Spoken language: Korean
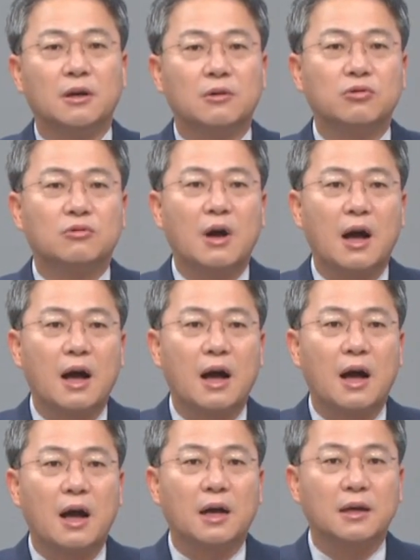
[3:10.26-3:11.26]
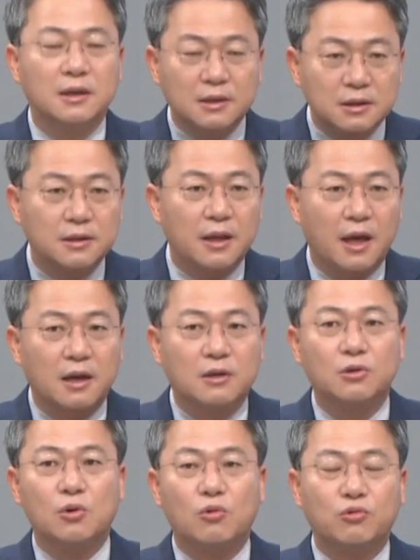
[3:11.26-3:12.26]
국가가 있는데
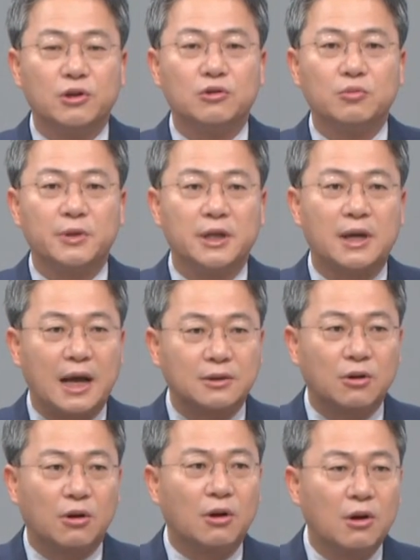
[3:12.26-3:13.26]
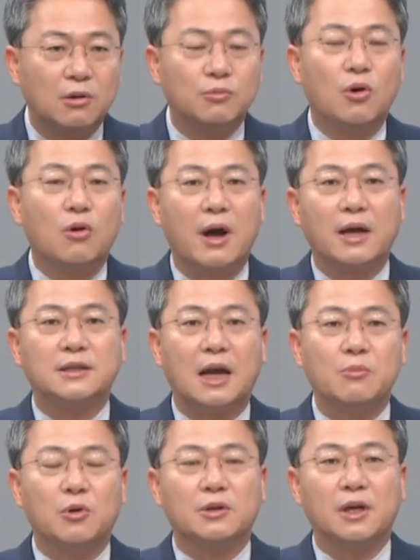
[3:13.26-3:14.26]
그리고 우리 국민이 가서 뭔가
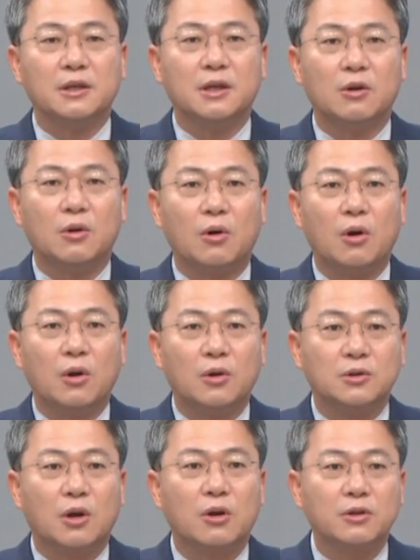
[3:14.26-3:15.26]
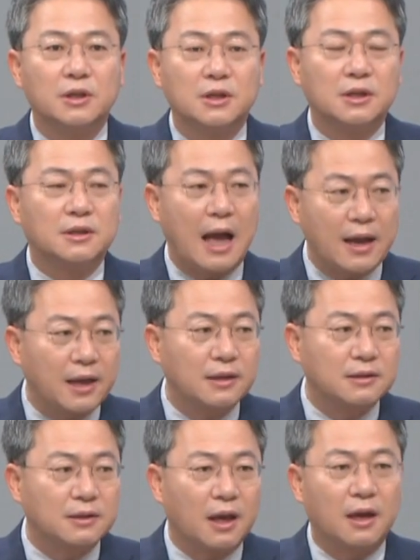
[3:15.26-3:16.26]
잘못된 일로 저런 일을
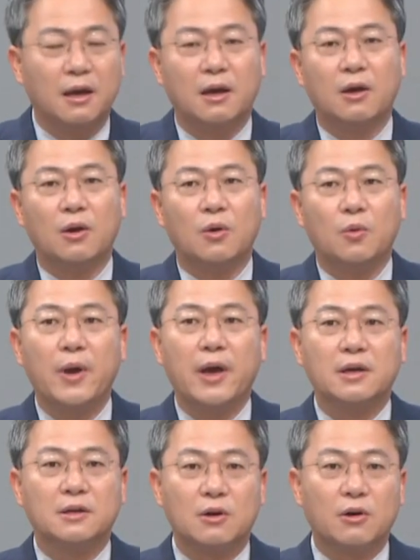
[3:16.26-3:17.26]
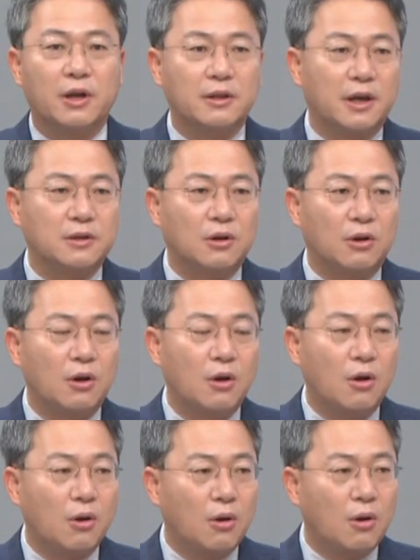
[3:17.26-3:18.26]
당했는데 왜 그 건에 대해서
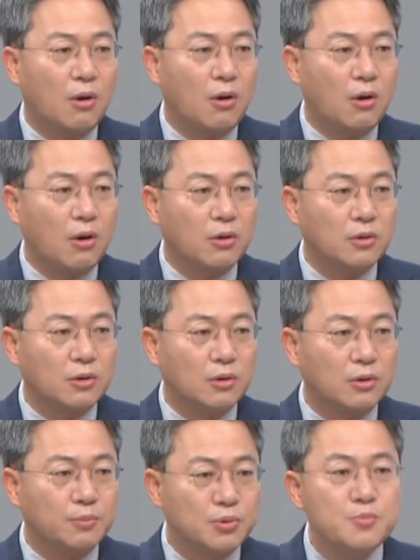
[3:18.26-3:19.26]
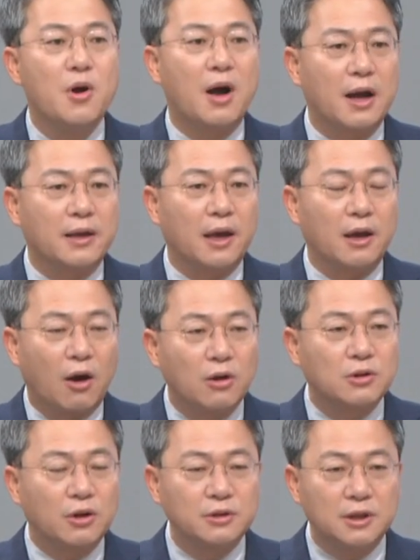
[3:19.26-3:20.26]
어, 분명하게
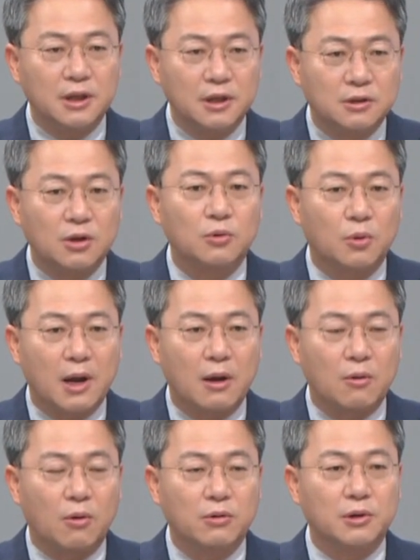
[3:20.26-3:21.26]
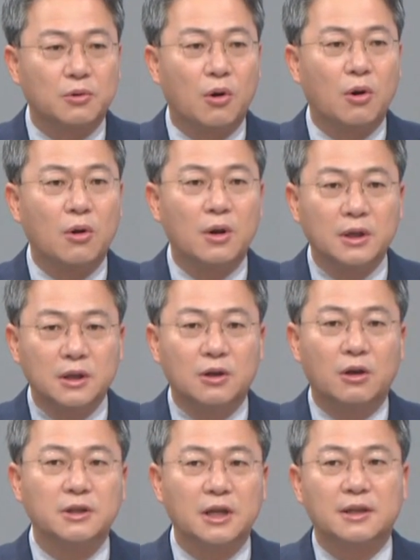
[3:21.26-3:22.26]
어떤 일이 있었노라고 그리고
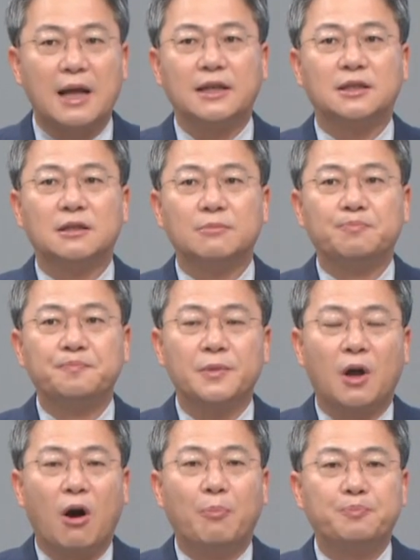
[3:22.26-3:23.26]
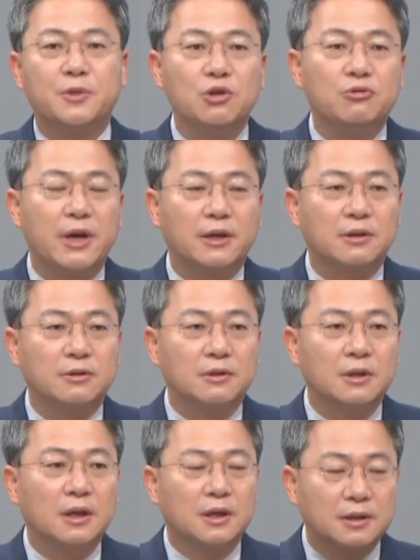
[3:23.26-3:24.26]
이런 일이 다시금 없기
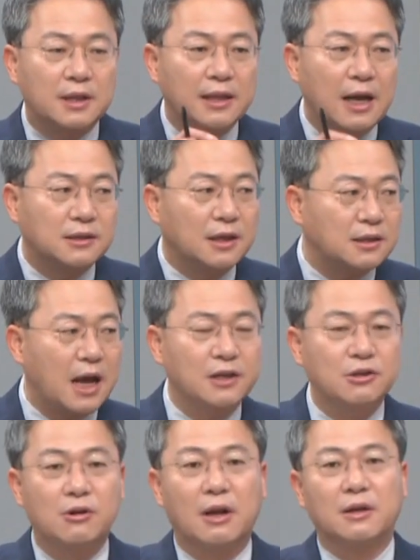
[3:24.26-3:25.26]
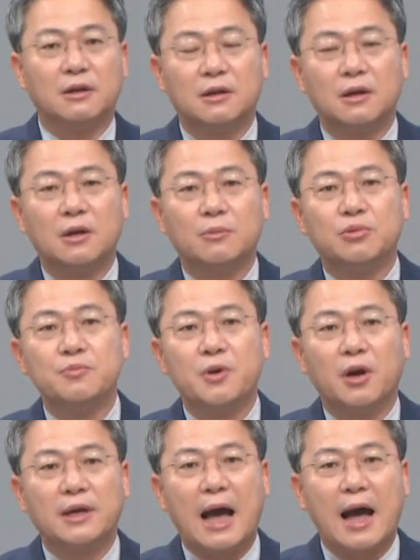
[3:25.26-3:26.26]
위해서는 그때 당시의 사실관계를
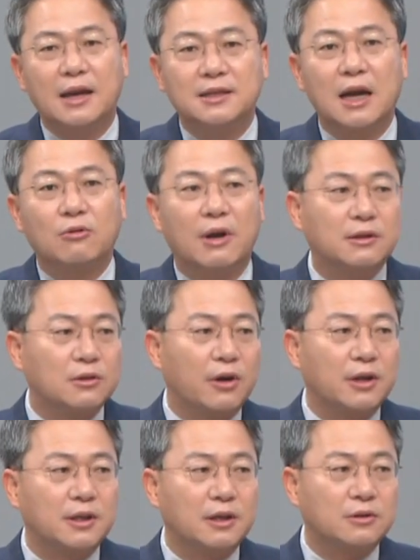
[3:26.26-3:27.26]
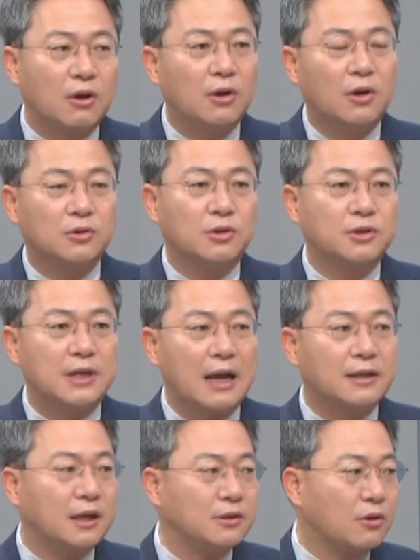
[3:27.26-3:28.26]
분명히 알자고 하는 거에 대해서 저는
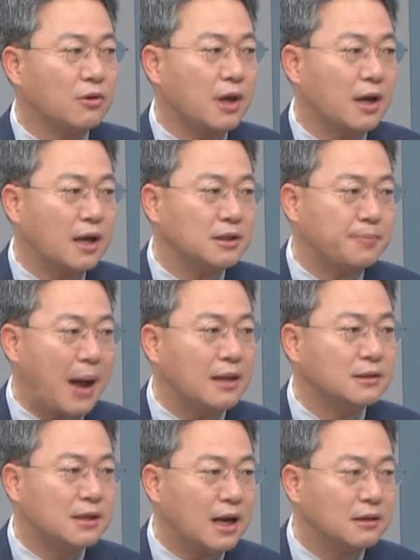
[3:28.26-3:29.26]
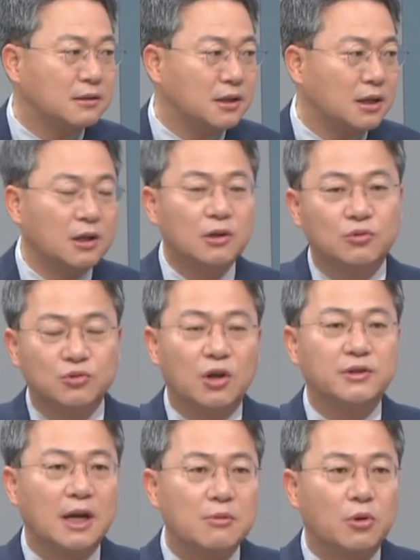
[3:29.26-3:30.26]
야당이 저렇게까지 반응을 하는지
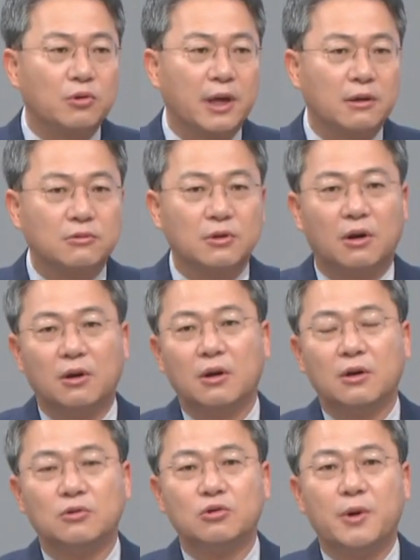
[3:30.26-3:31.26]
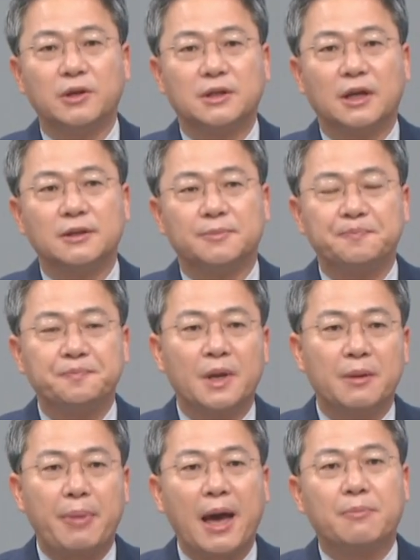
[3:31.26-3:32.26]
우선 잘 모르겠고요. 두 번째는
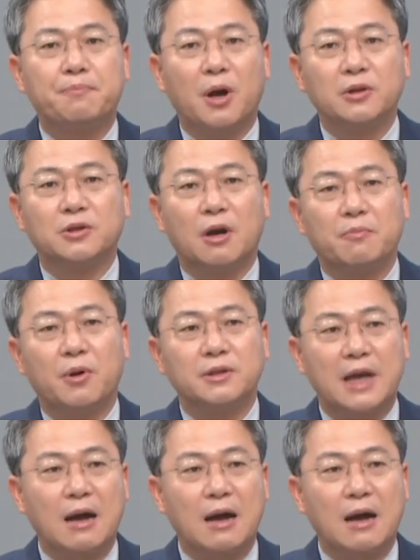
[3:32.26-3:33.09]
백 번, 천 번